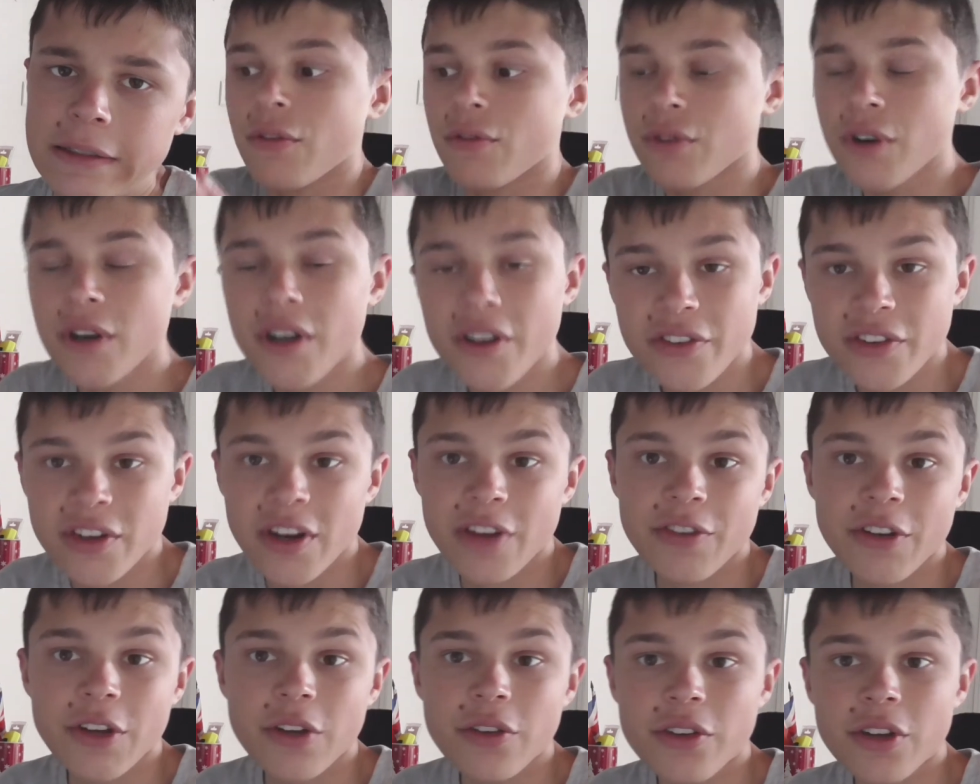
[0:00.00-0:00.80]
Voilà, c'est
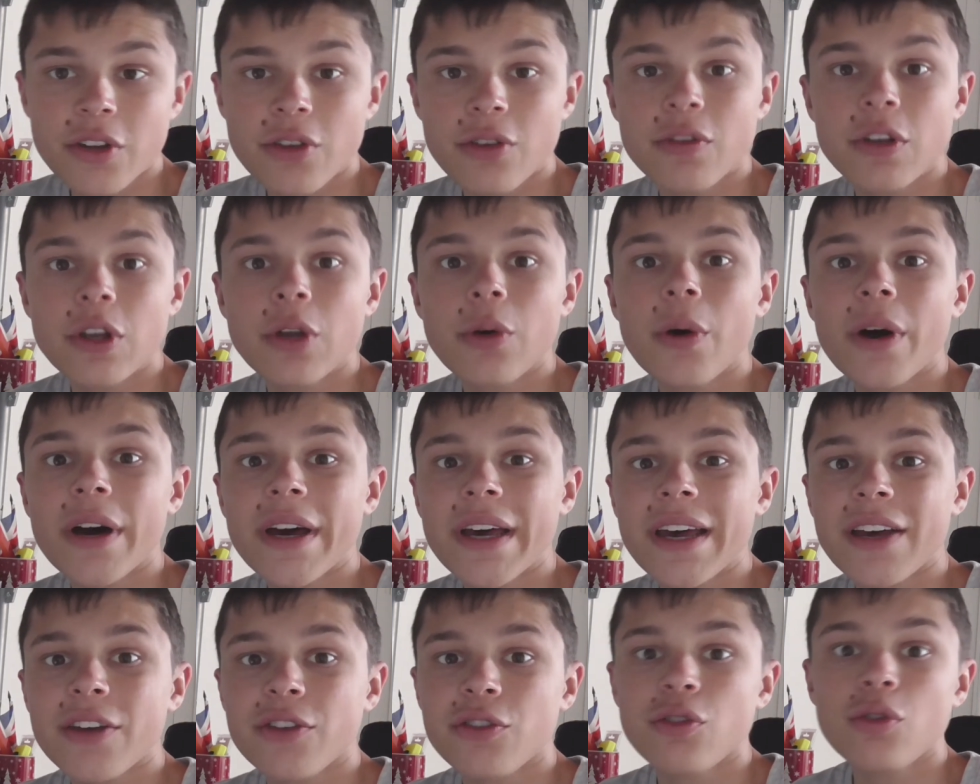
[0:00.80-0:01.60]
la fin de cette vidéo
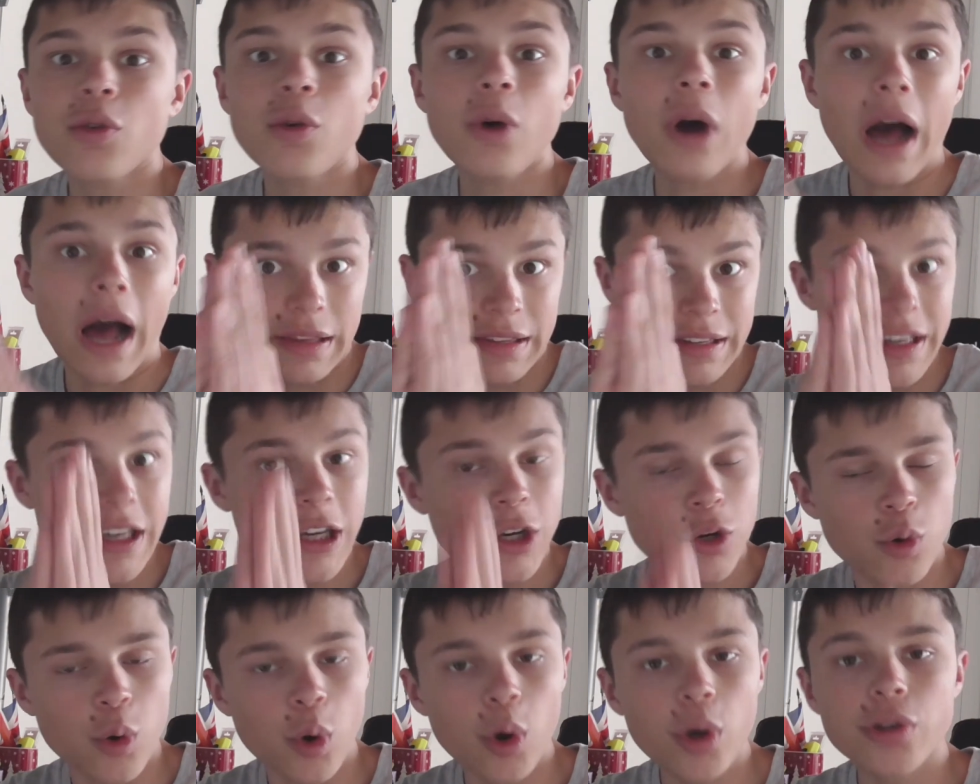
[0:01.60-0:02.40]
réaction très
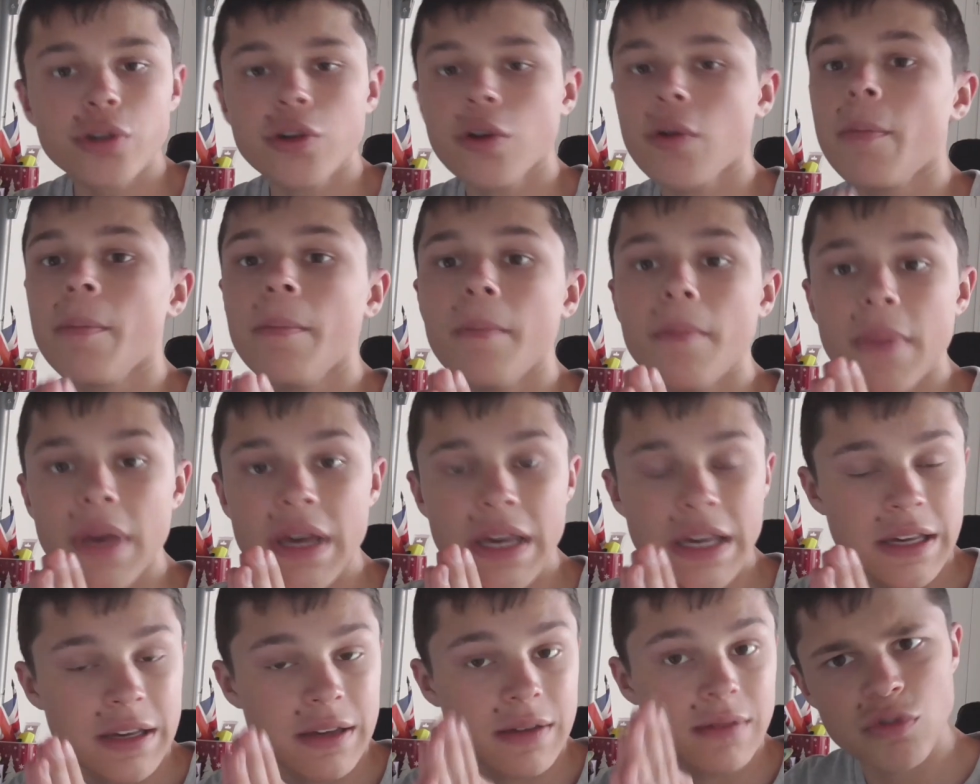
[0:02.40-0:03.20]
courte,
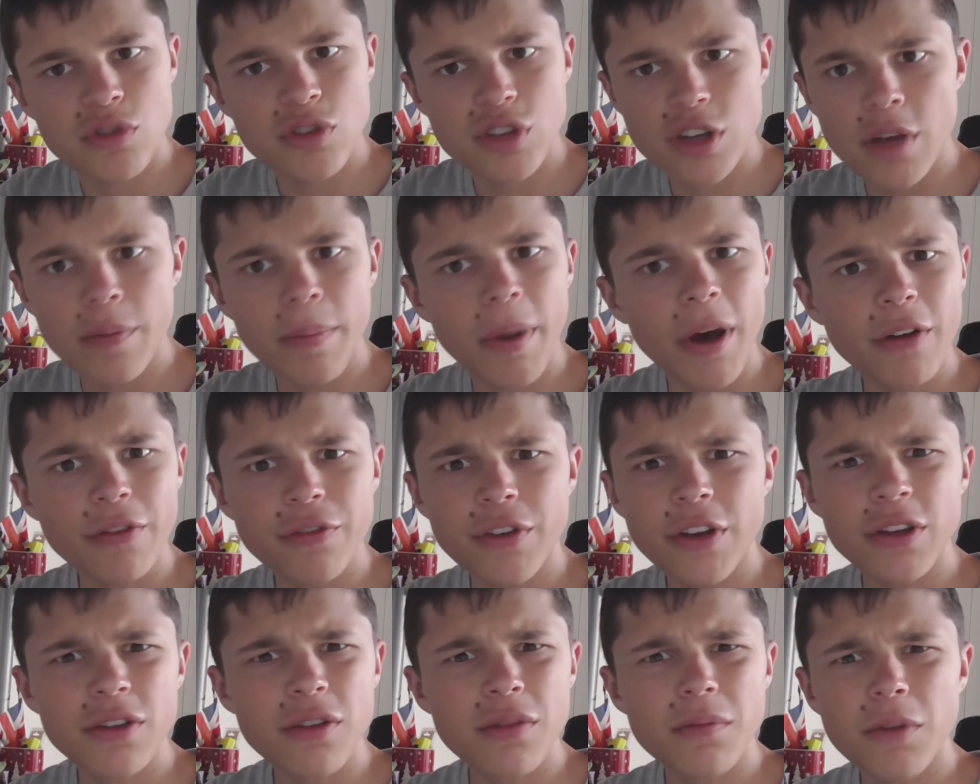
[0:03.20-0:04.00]
mais c'est
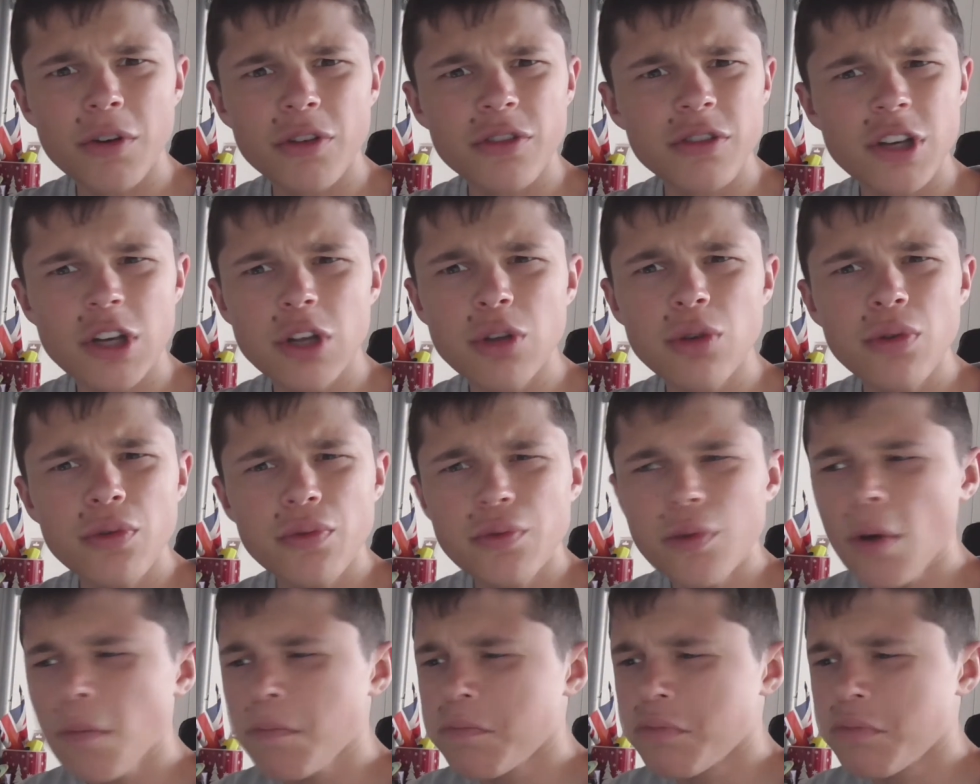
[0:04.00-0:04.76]
parfaitement ce qu'il nous faut